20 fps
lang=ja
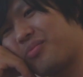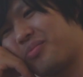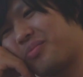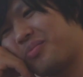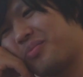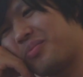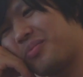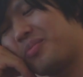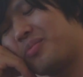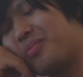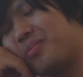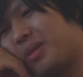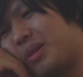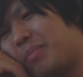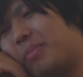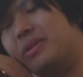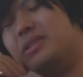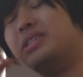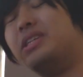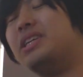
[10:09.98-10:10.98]
は思うよね
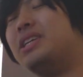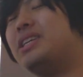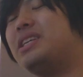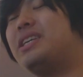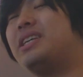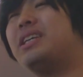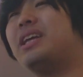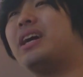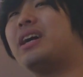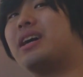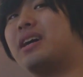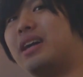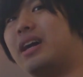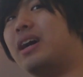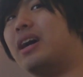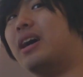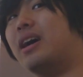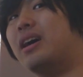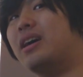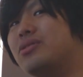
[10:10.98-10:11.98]
まあ人気だか
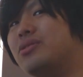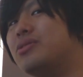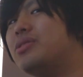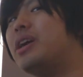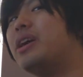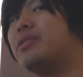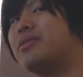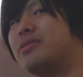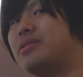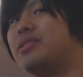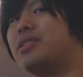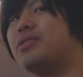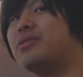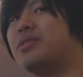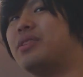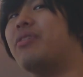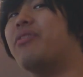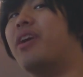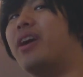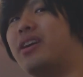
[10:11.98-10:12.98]
ら売れるってい
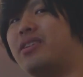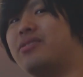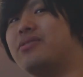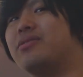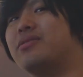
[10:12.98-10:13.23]
う手は